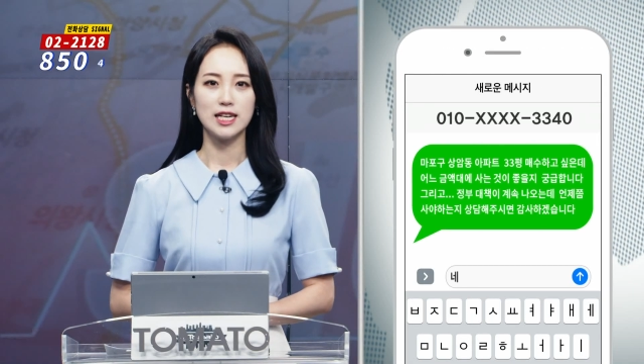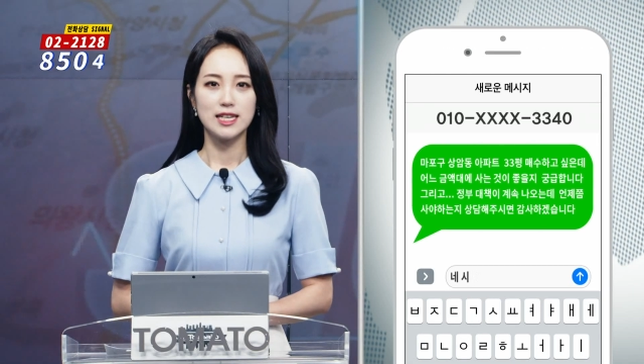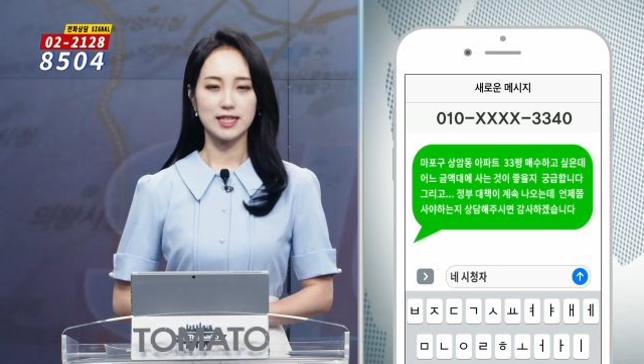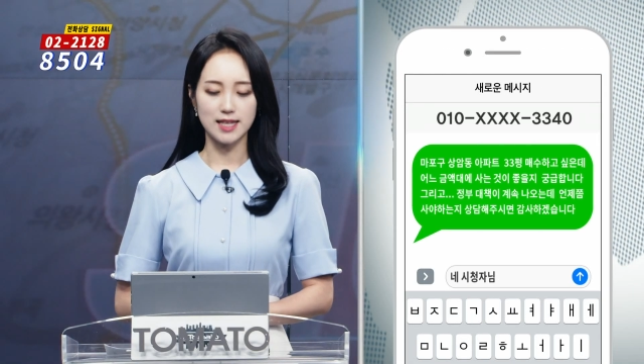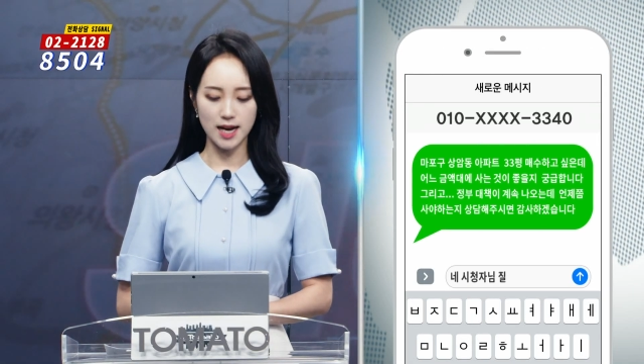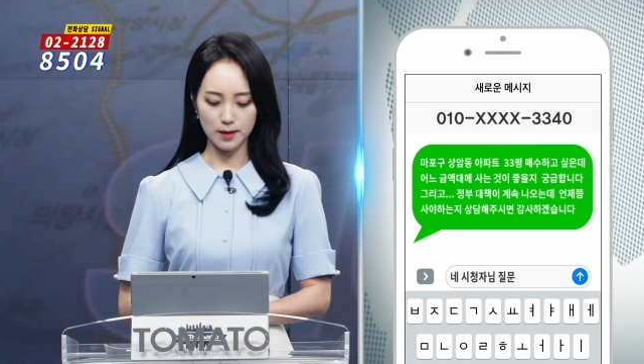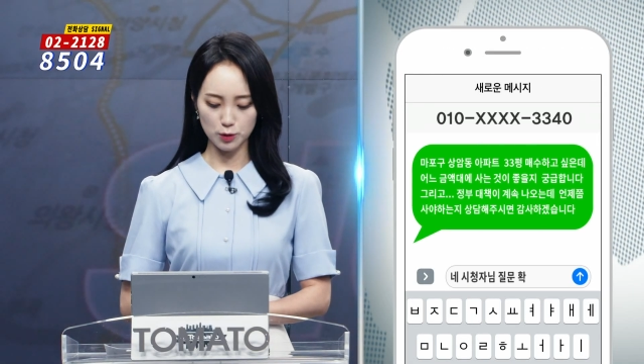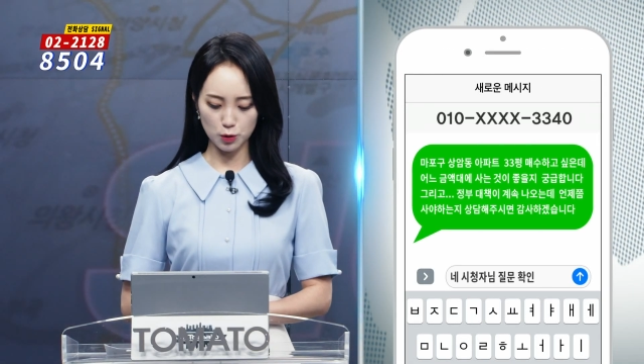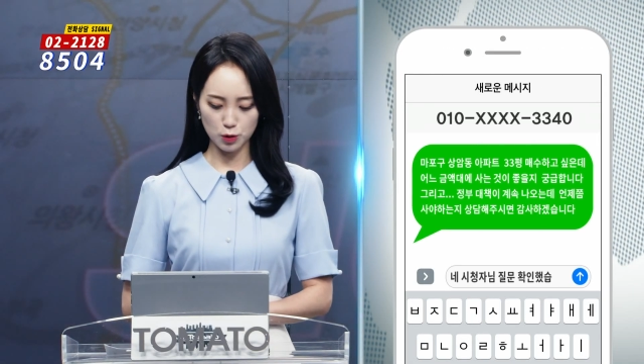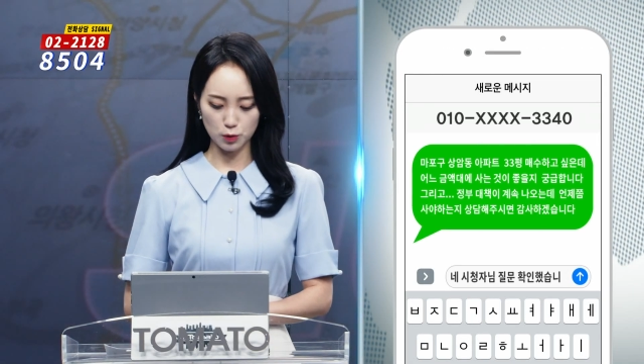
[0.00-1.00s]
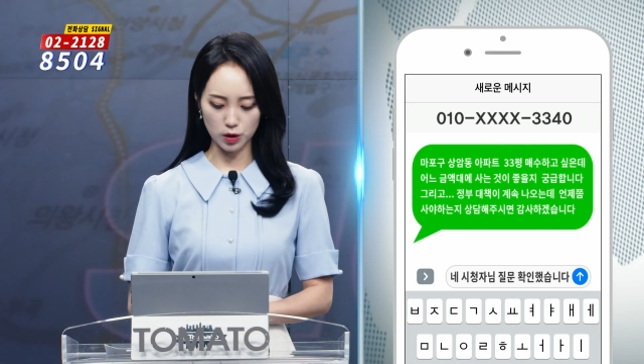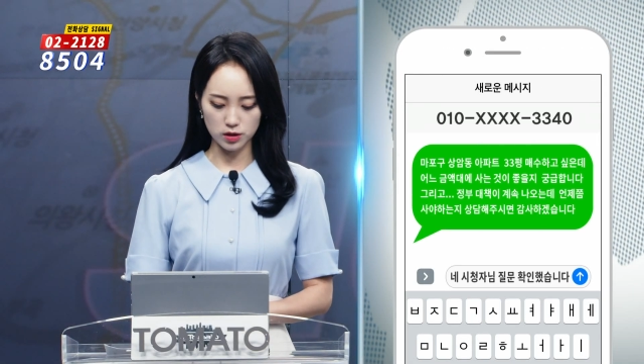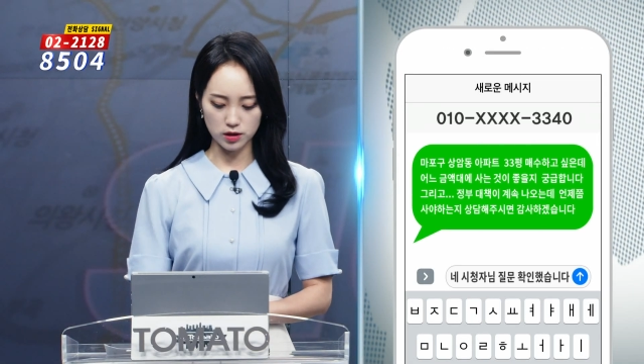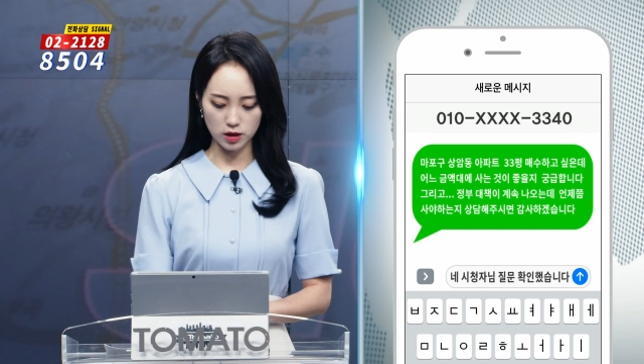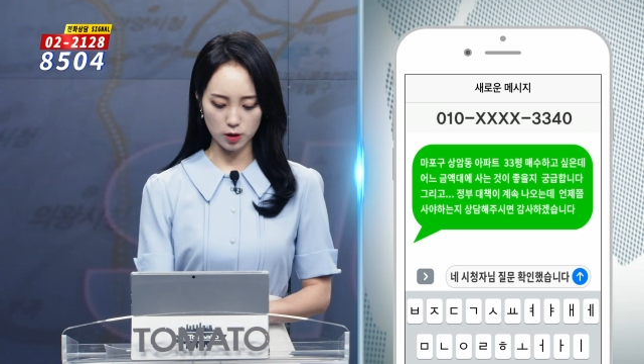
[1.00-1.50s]
자, 상암동
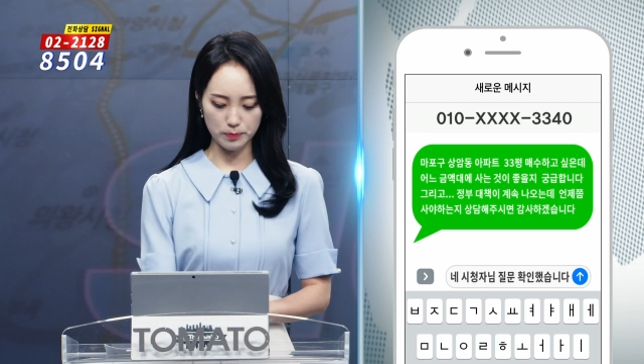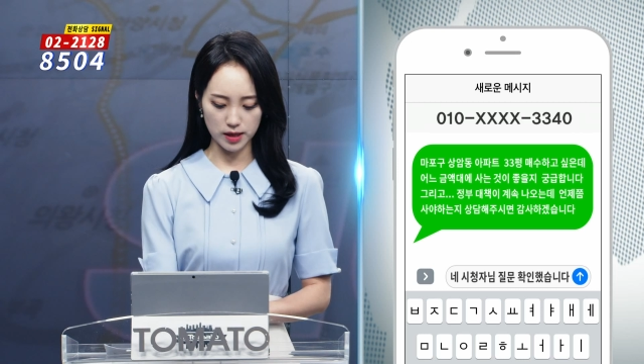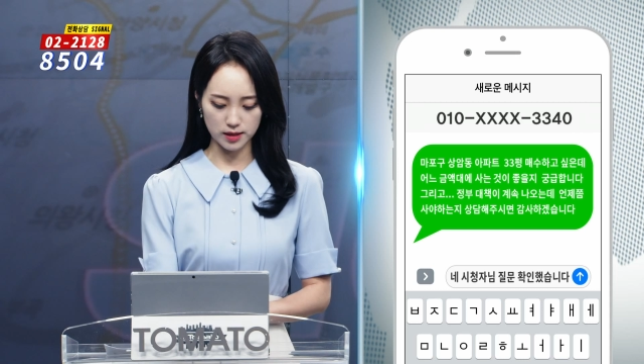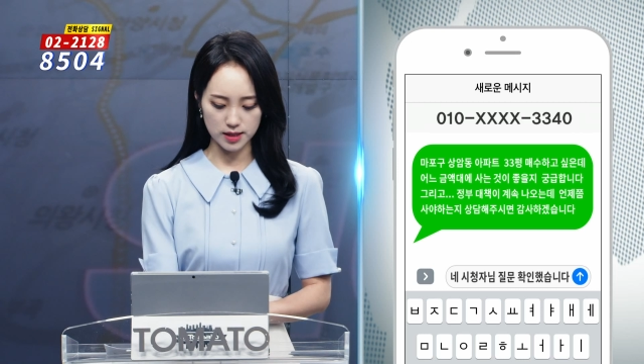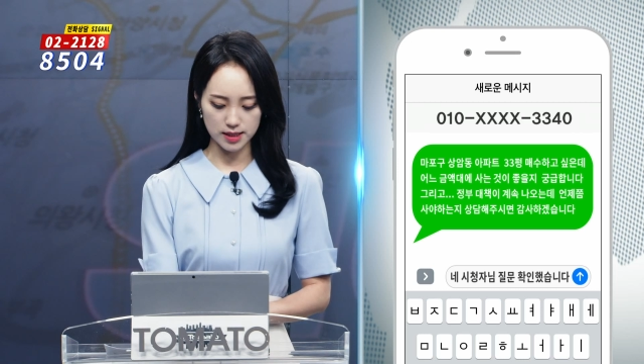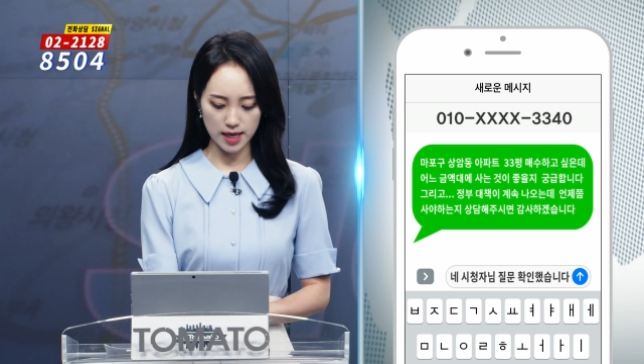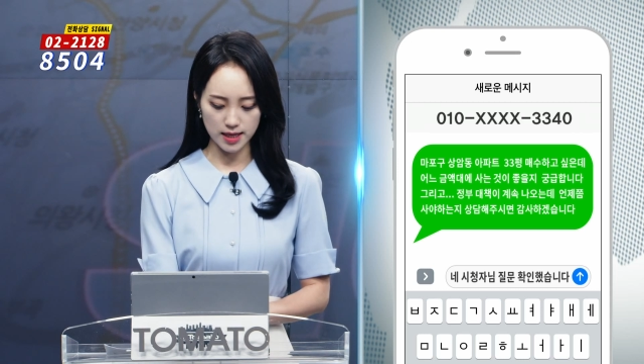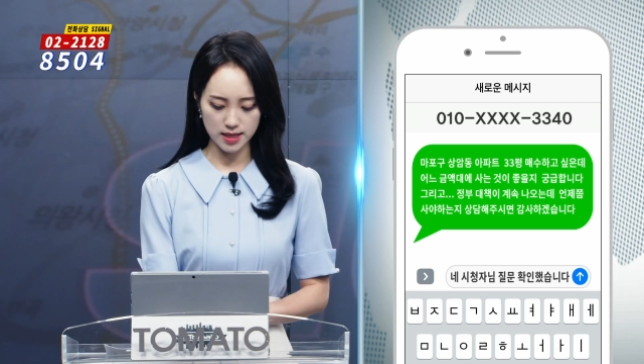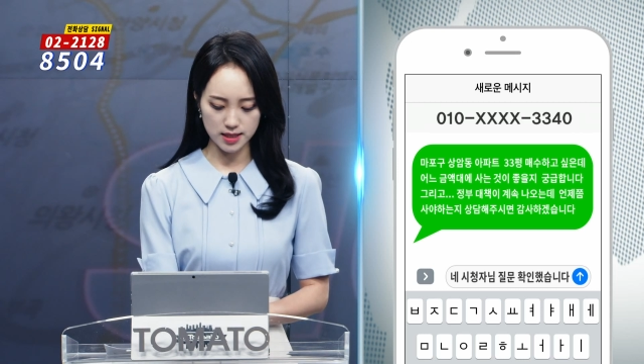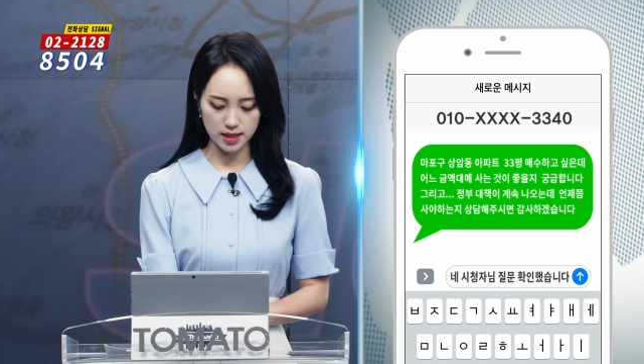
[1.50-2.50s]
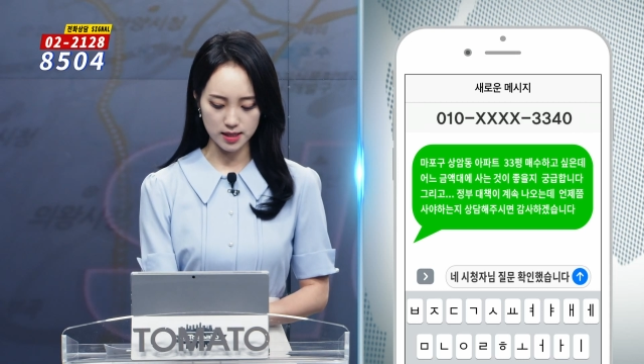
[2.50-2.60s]
월드컵 파크 4단지